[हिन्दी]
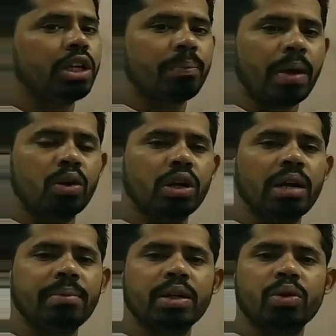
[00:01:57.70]
एरिया
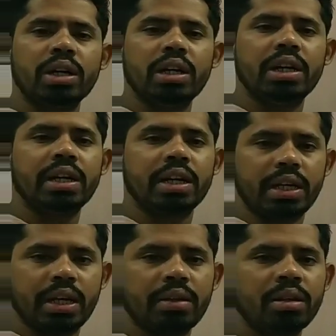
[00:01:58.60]
पैलोग्राम एंड क्वारिलेटर
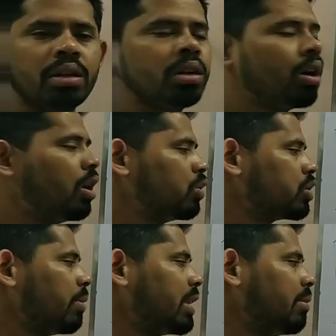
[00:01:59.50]
ठीक है और
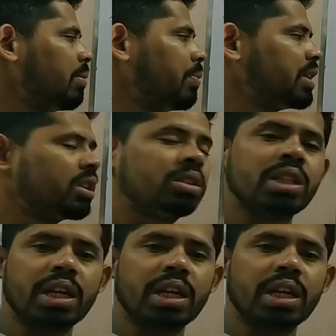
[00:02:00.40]
उसके बाद हमें फिर